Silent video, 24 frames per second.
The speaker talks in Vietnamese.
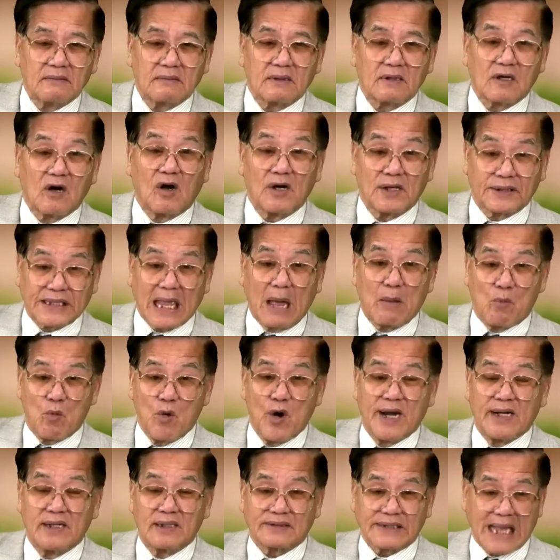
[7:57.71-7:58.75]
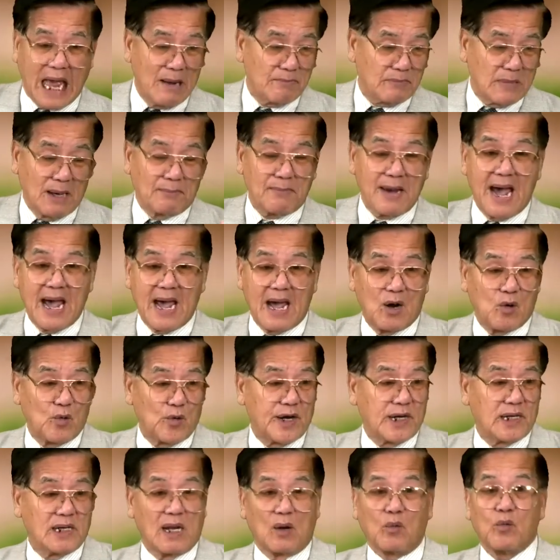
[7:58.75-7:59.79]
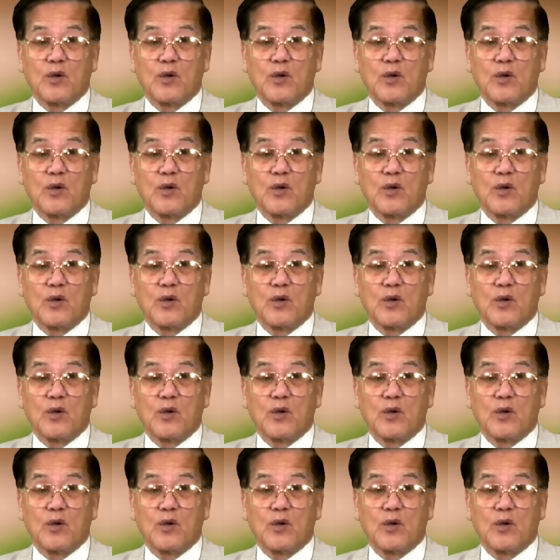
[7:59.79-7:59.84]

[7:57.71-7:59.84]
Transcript: gọi là Tam Nguyên. Tam là ba, nguyên là nguyên